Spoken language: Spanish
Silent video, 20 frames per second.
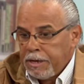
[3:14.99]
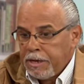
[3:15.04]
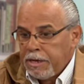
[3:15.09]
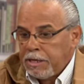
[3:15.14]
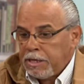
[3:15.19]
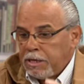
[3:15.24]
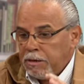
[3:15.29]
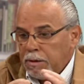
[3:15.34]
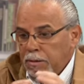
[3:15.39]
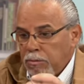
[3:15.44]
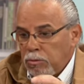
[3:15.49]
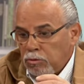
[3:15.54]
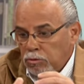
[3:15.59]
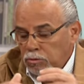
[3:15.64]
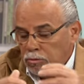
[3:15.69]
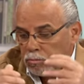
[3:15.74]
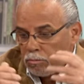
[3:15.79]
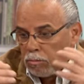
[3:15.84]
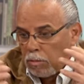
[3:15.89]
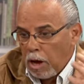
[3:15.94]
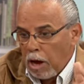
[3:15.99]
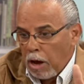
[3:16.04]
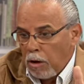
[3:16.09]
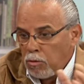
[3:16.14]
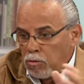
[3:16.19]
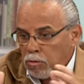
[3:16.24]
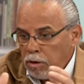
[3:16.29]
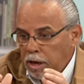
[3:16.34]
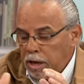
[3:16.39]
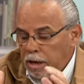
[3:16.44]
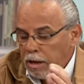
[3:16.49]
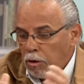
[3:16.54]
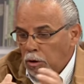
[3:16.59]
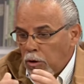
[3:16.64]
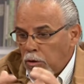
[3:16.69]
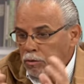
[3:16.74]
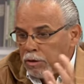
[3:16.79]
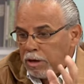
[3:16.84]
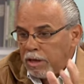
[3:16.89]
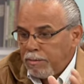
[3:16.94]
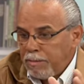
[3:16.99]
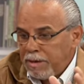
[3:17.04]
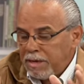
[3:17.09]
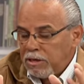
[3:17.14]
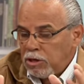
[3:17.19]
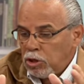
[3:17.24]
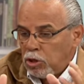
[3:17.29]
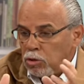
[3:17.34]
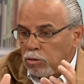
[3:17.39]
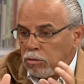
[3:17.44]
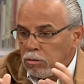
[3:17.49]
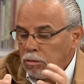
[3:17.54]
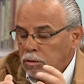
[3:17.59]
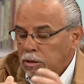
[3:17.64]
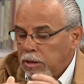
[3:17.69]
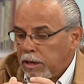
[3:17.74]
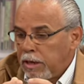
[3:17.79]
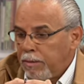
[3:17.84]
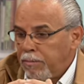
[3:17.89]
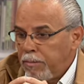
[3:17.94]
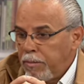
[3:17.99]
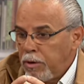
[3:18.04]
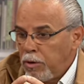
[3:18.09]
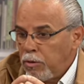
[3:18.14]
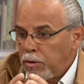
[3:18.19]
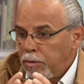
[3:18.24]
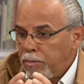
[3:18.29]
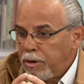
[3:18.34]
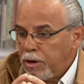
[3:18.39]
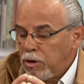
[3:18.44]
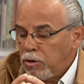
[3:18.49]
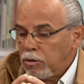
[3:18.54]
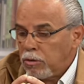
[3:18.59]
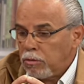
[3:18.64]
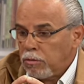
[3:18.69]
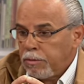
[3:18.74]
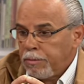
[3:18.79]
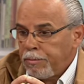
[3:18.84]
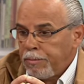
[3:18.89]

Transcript: Y si vamos a, una, otra dimensión que no es menor,